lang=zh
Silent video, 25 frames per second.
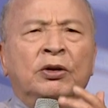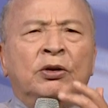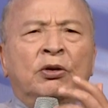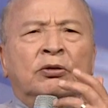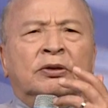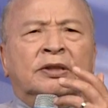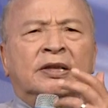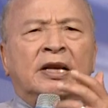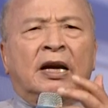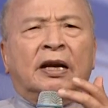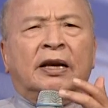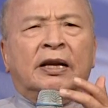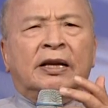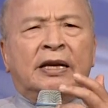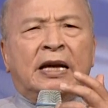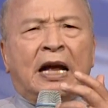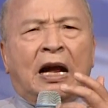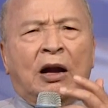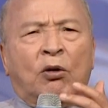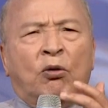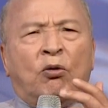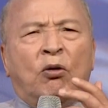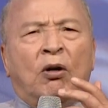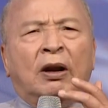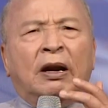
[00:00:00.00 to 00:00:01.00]
用这样的
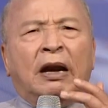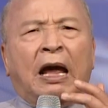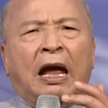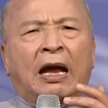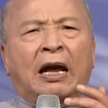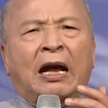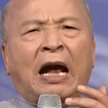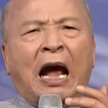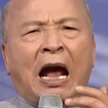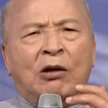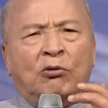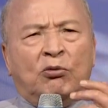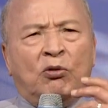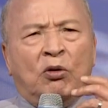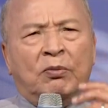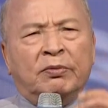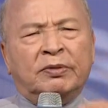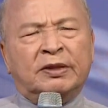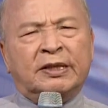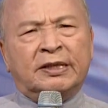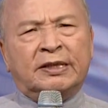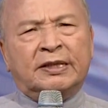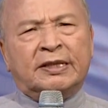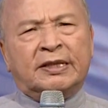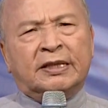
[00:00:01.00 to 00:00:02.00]
眼光来看我们
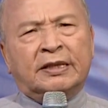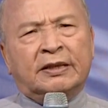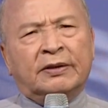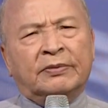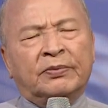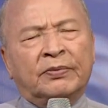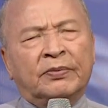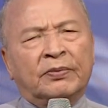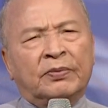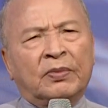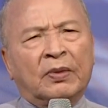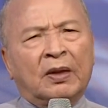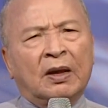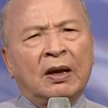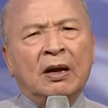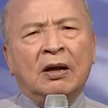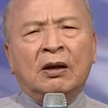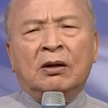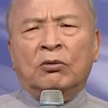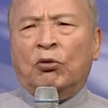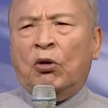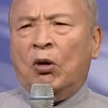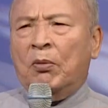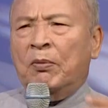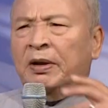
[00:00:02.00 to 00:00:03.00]
自己。
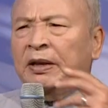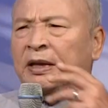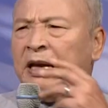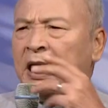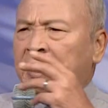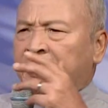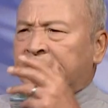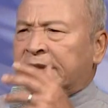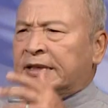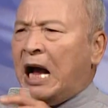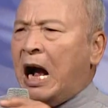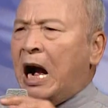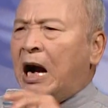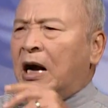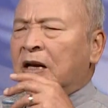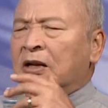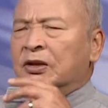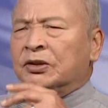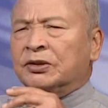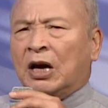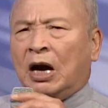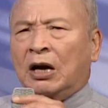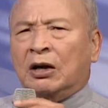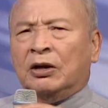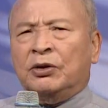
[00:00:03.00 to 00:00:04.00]
我们也常
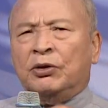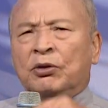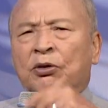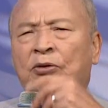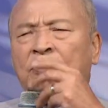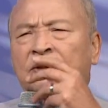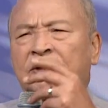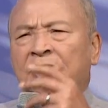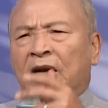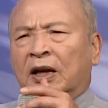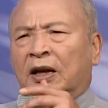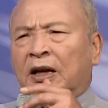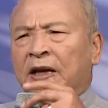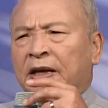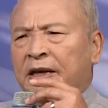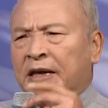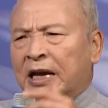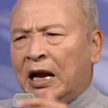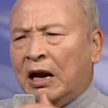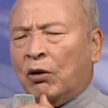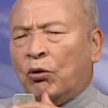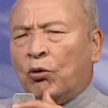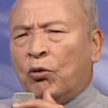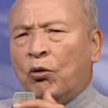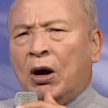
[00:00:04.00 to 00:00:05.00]
常用这样的
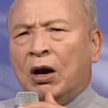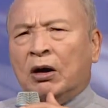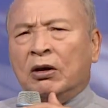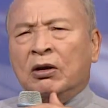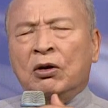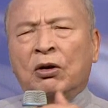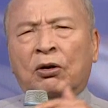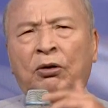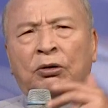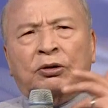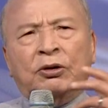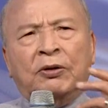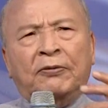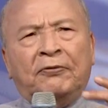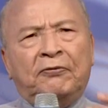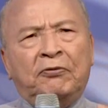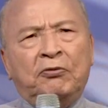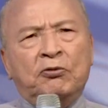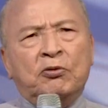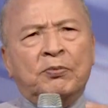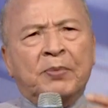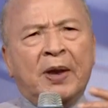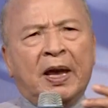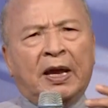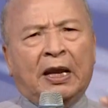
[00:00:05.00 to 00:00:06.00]
眼光或者
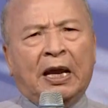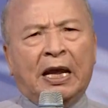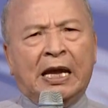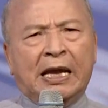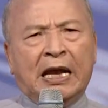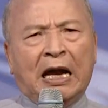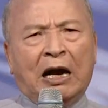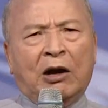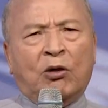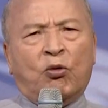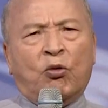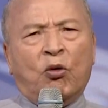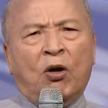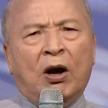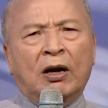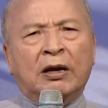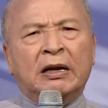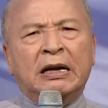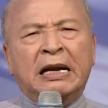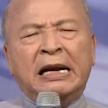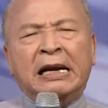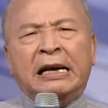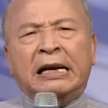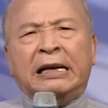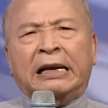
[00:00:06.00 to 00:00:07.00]
负面的眼光
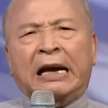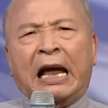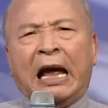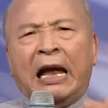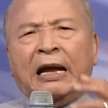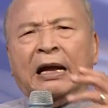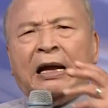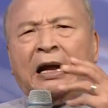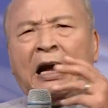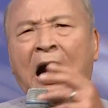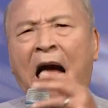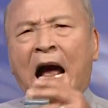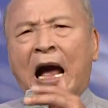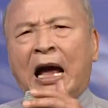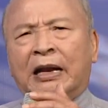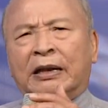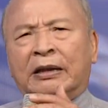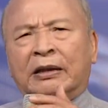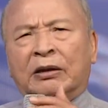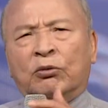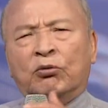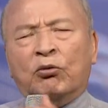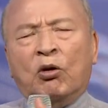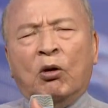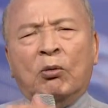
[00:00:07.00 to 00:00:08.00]
来看
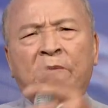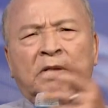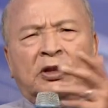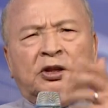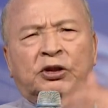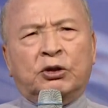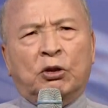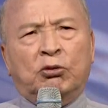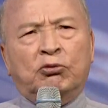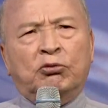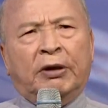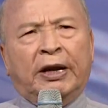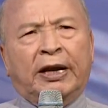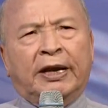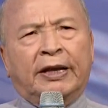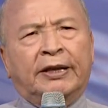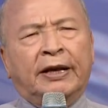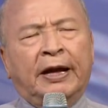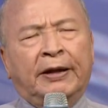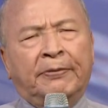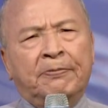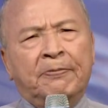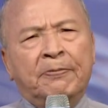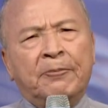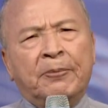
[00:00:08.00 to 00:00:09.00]
我们周围的人。